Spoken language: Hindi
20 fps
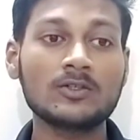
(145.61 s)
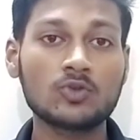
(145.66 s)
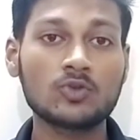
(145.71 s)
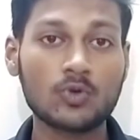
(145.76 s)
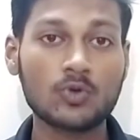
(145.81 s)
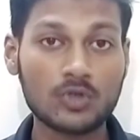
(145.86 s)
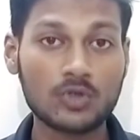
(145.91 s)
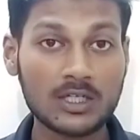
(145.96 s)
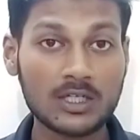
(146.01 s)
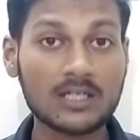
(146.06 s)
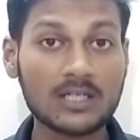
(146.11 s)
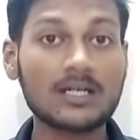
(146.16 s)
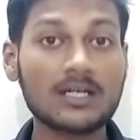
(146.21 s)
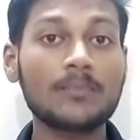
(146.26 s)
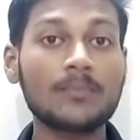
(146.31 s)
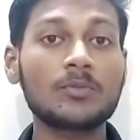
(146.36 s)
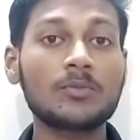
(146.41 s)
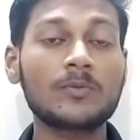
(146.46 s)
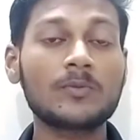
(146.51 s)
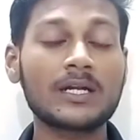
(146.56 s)
तो
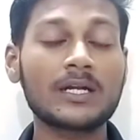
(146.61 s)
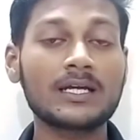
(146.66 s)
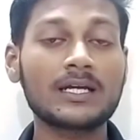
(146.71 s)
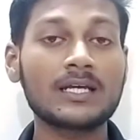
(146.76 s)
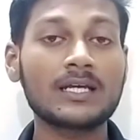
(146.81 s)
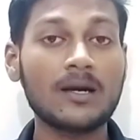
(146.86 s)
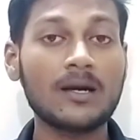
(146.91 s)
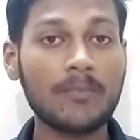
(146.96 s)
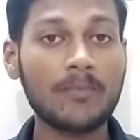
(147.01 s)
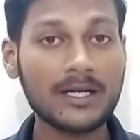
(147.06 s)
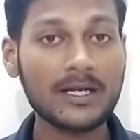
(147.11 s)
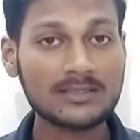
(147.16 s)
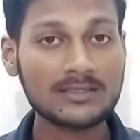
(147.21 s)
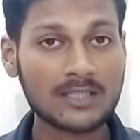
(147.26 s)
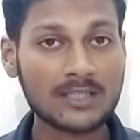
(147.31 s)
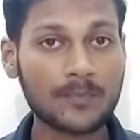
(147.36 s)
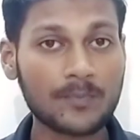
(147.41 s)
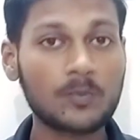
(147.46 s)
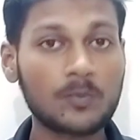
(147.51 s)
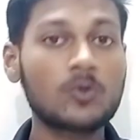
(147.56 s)
इनकम भी बढ़ेगी अब भाई
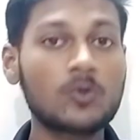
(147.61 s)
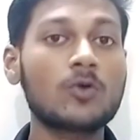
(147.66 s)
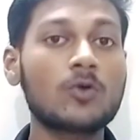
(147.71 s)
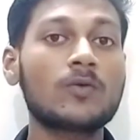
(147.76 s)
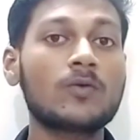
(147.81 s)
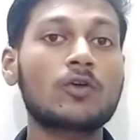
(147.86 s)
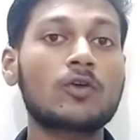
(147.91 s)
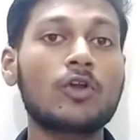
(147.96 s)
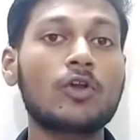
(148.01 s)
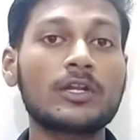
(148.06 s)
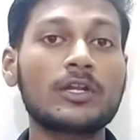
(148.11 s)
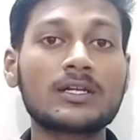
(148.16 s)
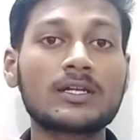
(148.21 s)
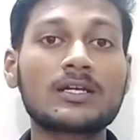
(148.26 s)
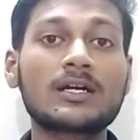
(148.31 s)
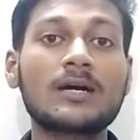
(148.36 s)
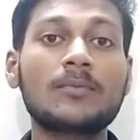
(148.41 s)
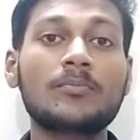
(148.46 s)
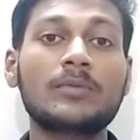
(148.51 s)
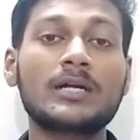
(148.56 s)
सबकी ओवरऑल
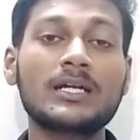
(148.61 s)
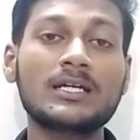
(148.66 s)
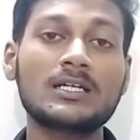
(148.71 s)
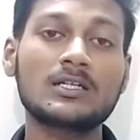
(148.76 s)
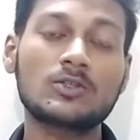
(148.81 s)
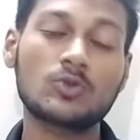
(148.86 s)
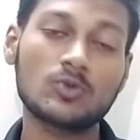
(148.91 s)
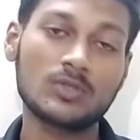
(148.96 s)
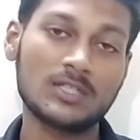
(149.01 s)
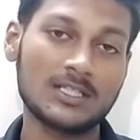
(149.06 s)
इनकम बढ़ेगी तो